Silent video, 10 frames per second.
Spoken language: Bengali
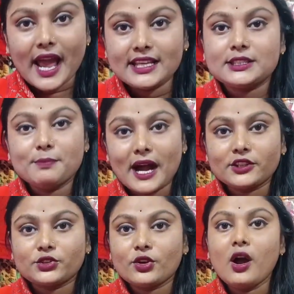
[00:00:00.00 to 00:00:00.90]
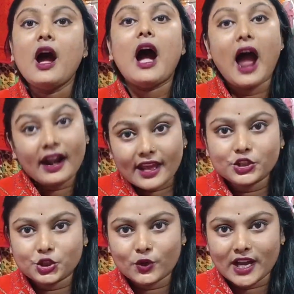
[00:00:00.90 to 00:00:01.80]
প্রাইস মাত্র
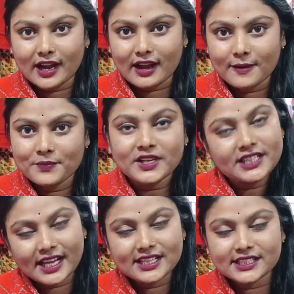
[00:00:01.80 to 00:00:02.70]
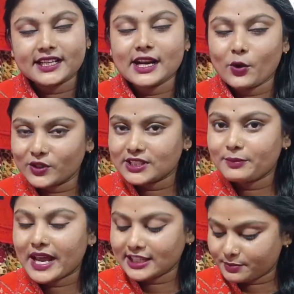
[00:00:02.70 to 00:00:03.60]
আড়াইশো টাকা ঠিক আছে এটার
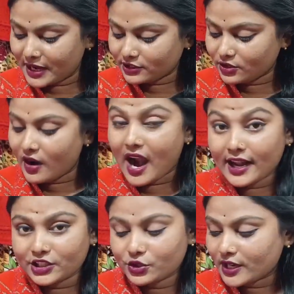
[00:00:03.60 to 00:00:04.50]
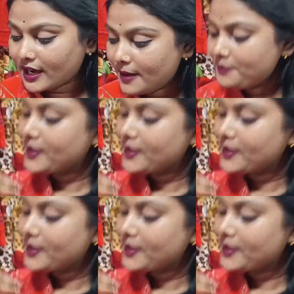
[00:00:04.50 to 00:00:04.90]
হোলসেল প্রাইস মাত্র আড়াইশো টাকা